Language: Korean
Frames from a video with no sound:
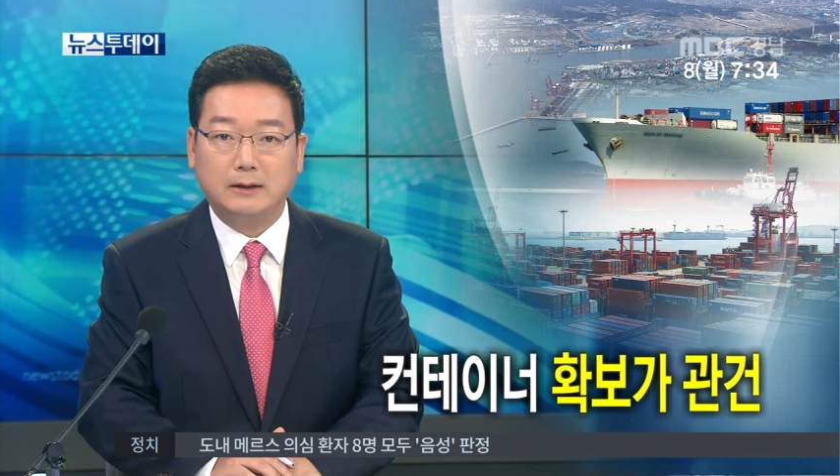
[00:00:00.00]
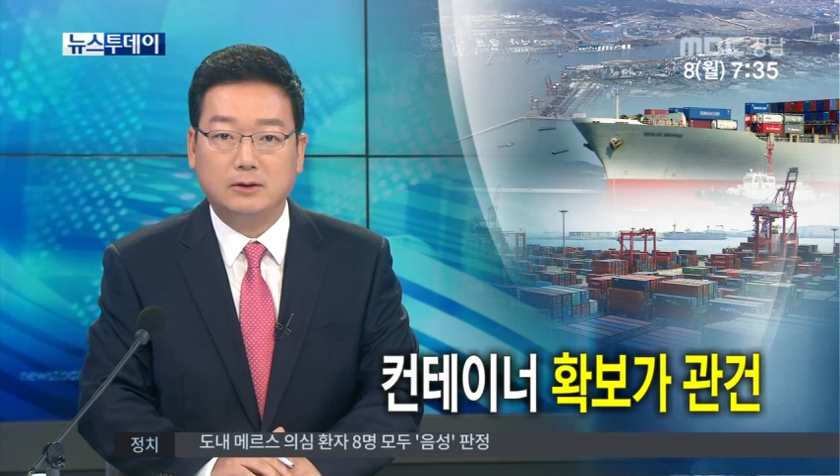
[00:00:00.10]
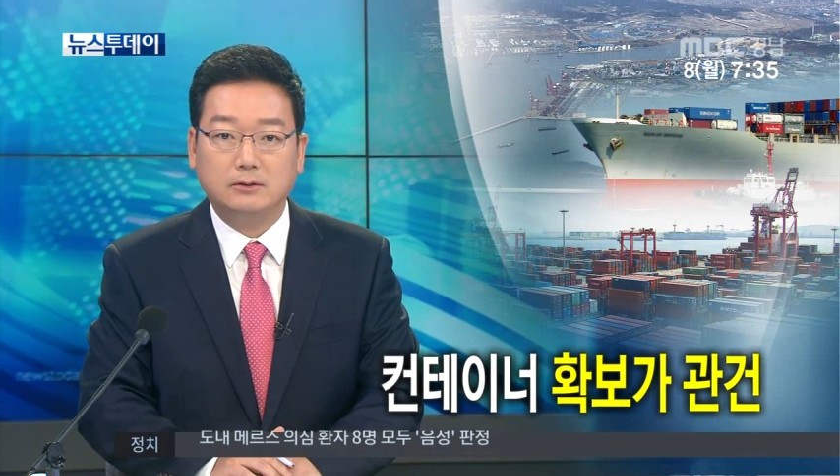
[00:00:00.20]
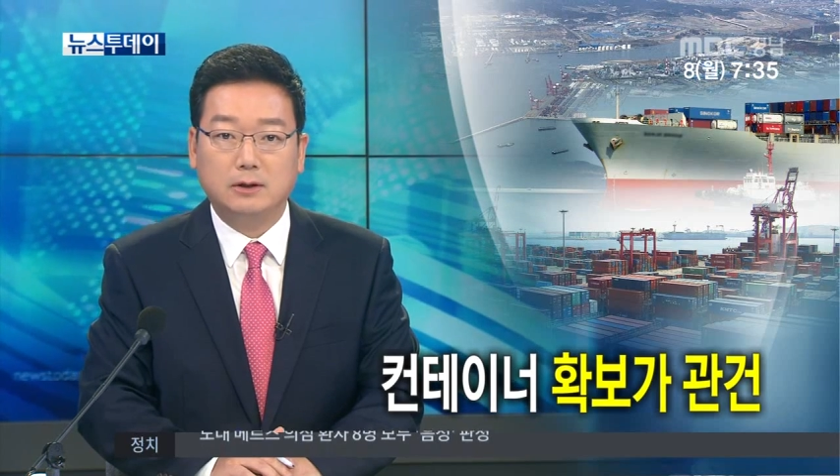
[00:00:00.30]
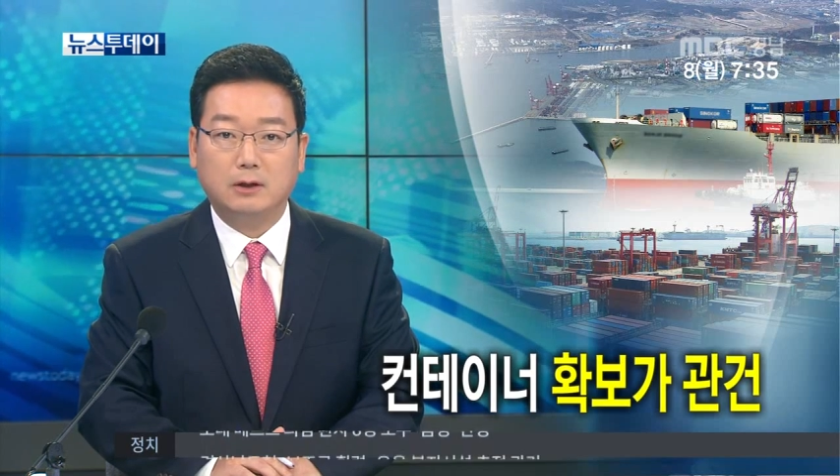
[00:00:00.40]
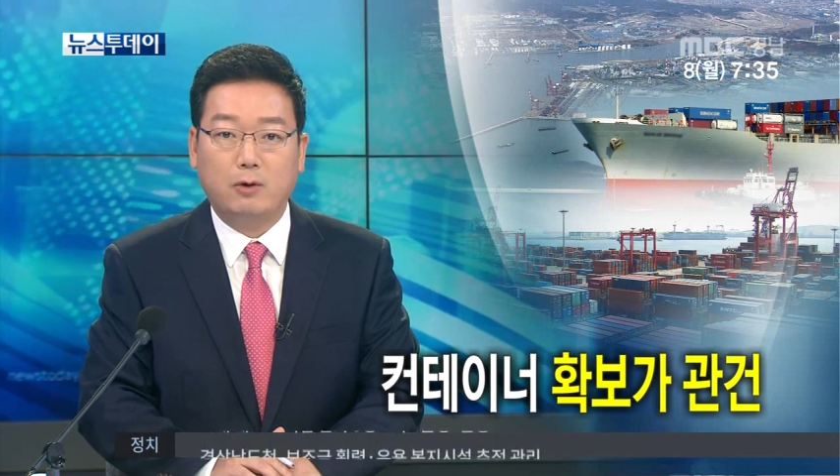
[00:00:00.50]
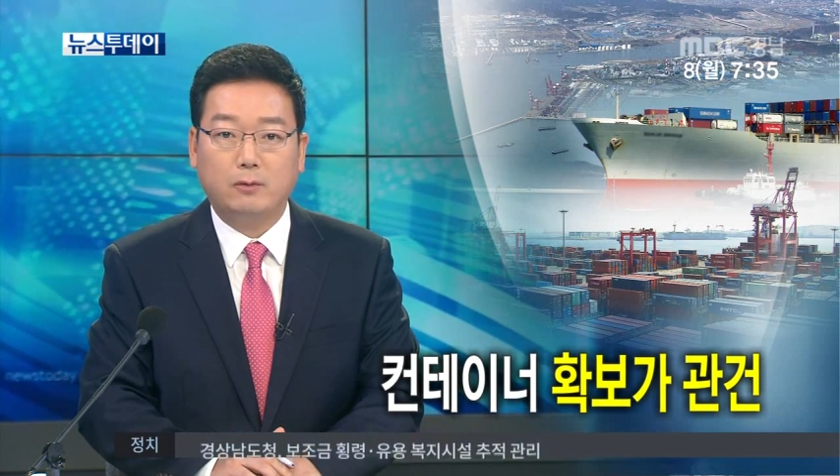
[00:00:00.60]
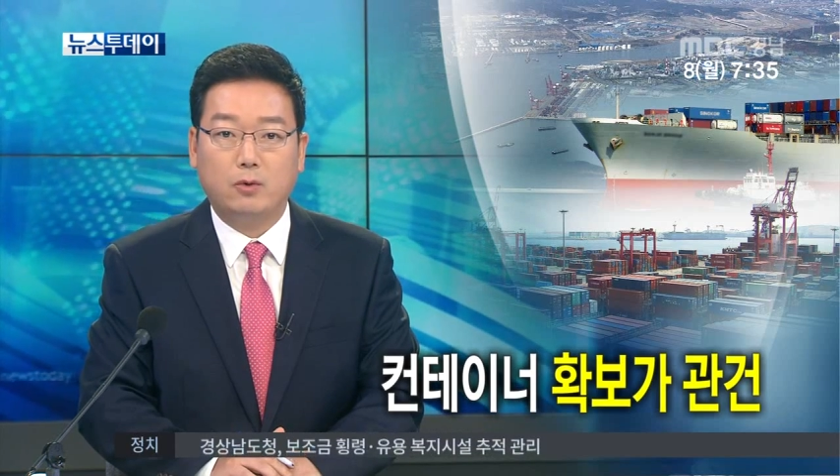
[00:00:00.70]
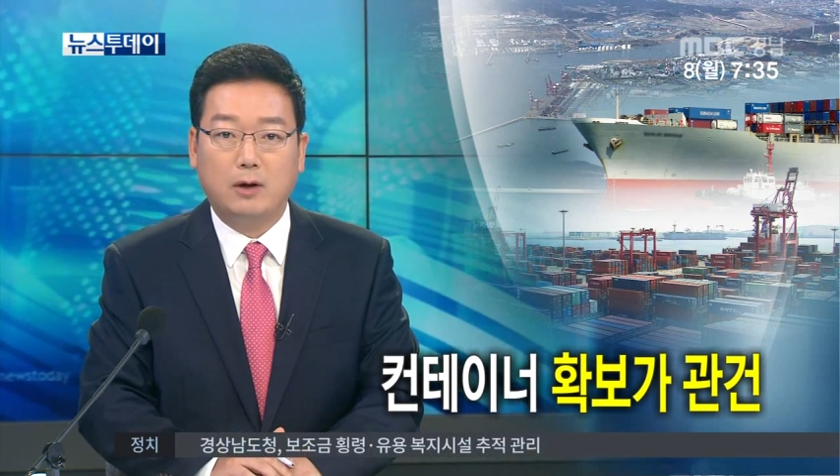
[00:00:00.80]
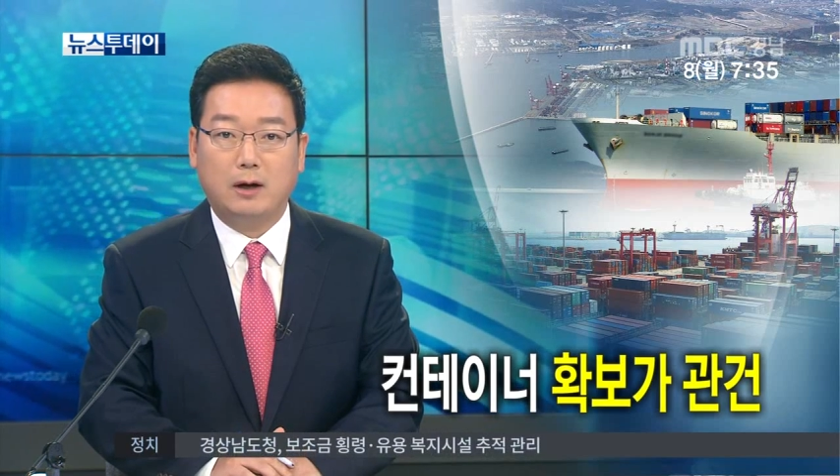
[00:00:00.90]
안정적인
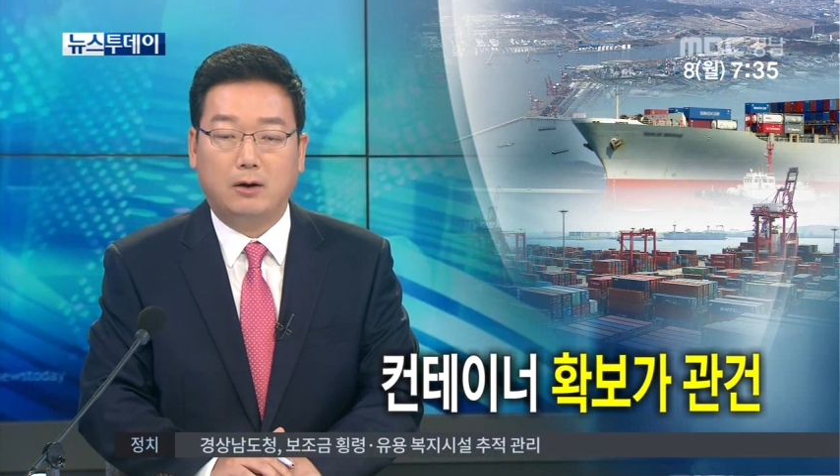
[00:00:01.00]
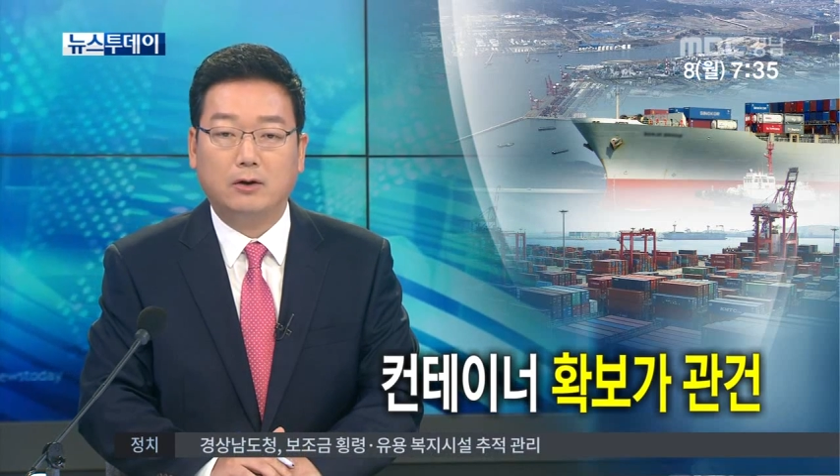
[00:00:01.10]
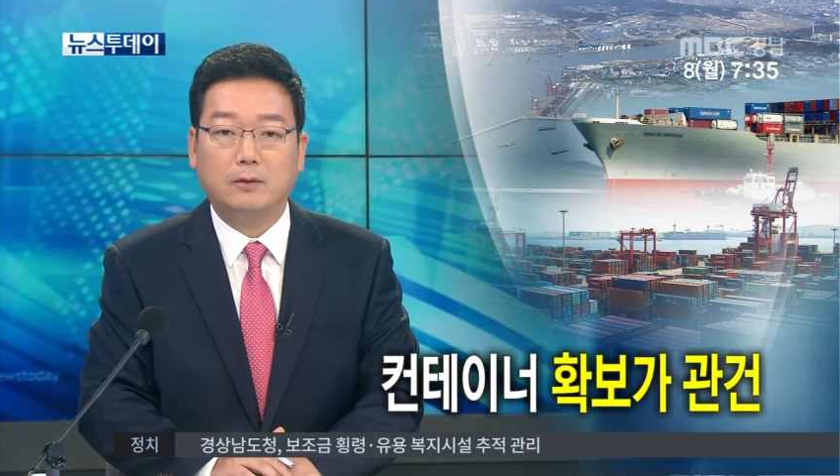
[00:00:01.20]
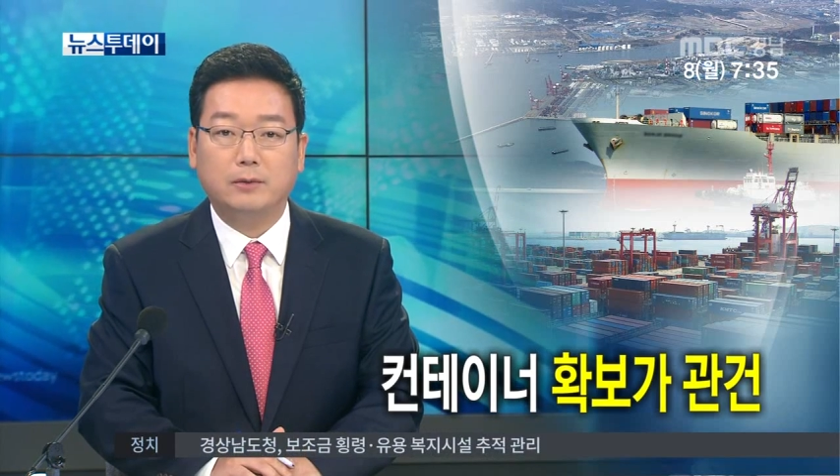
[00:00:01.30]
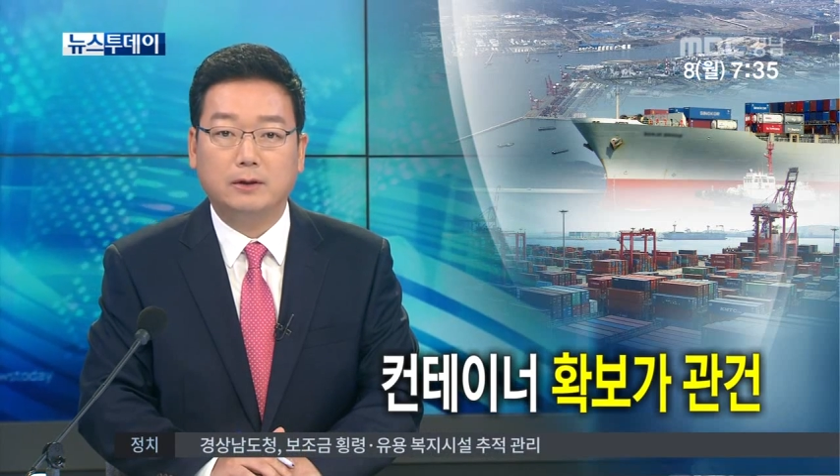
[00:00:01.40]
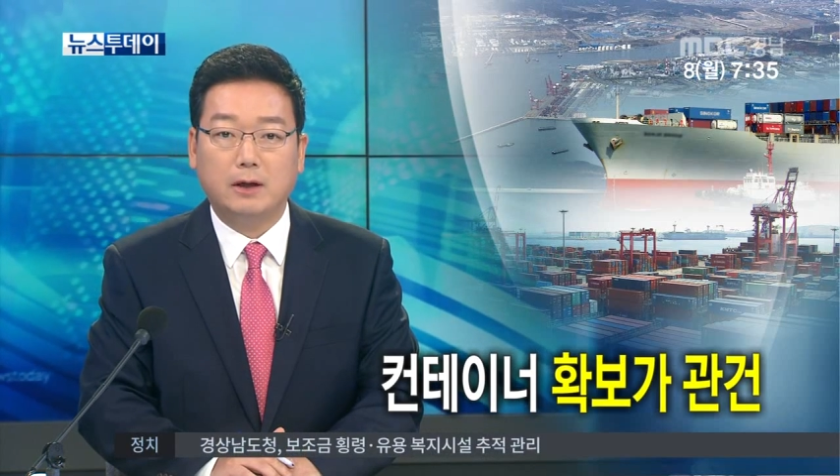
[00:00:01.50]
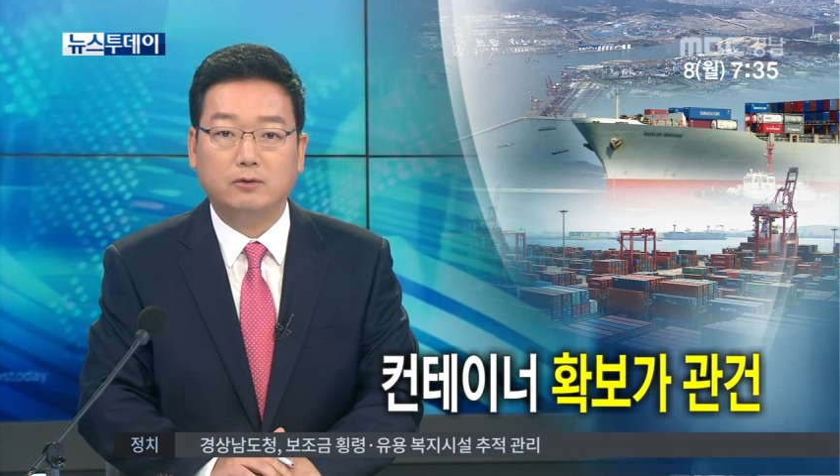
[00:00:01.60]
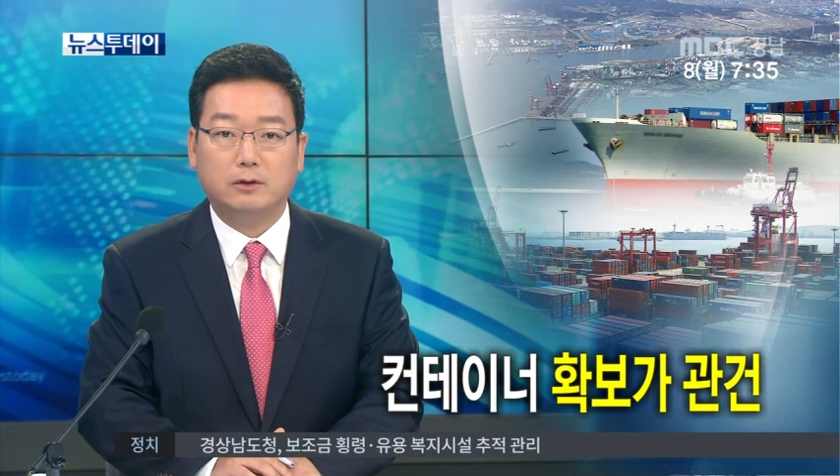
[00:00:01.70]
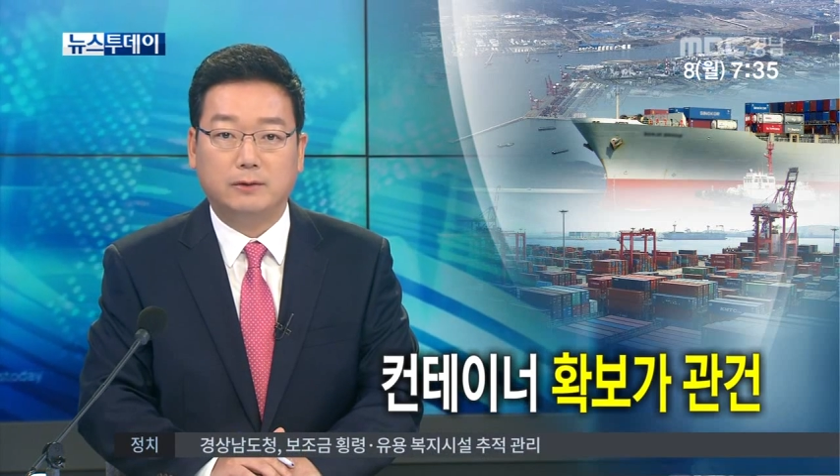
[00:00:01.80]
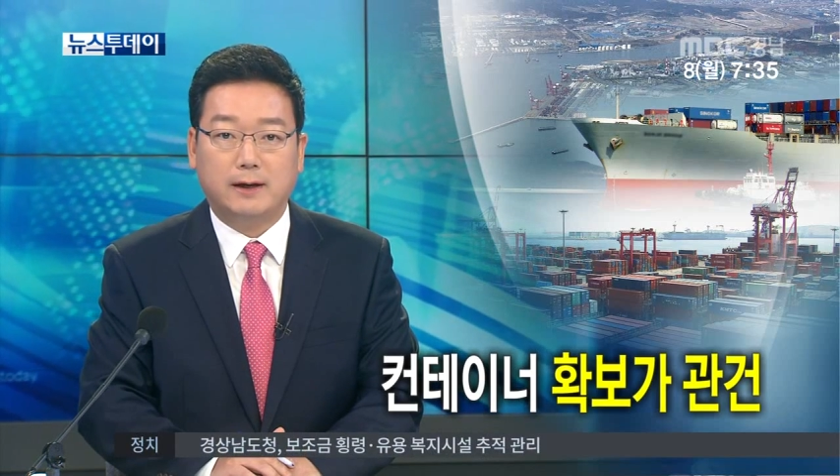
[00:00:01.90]
확보가 어렵기
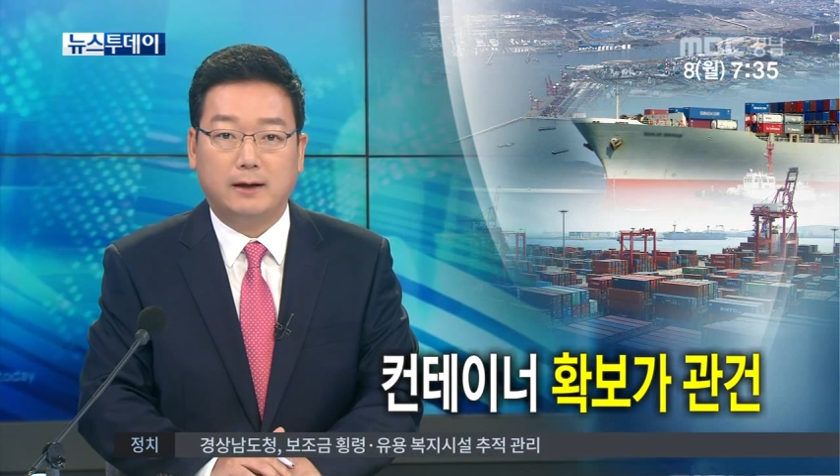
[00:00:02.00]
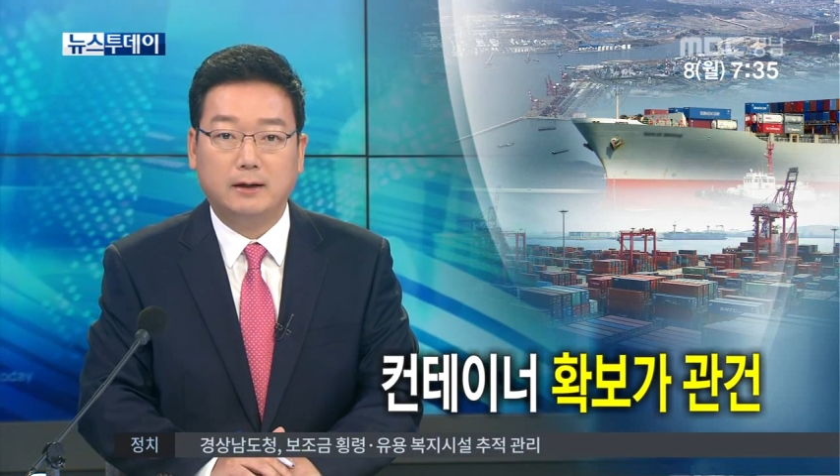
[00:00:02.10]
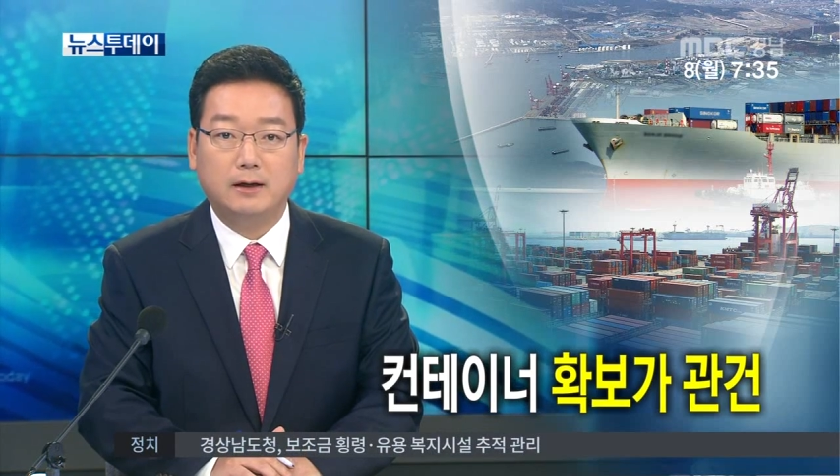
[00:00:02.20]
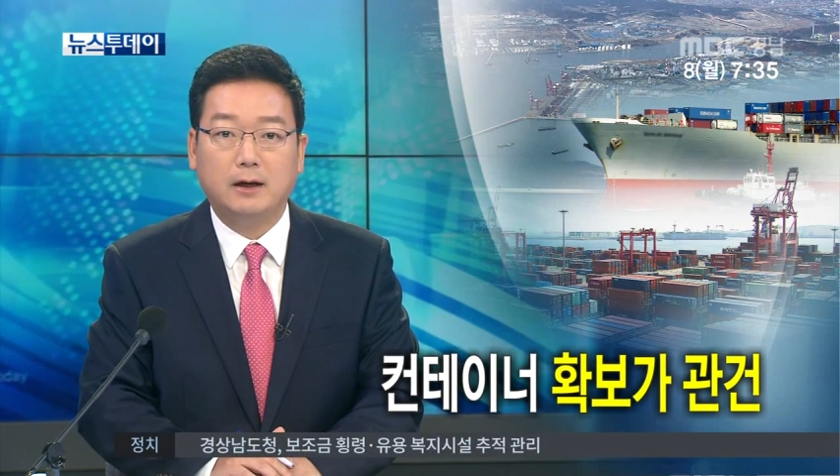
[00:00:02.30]
때문입니다.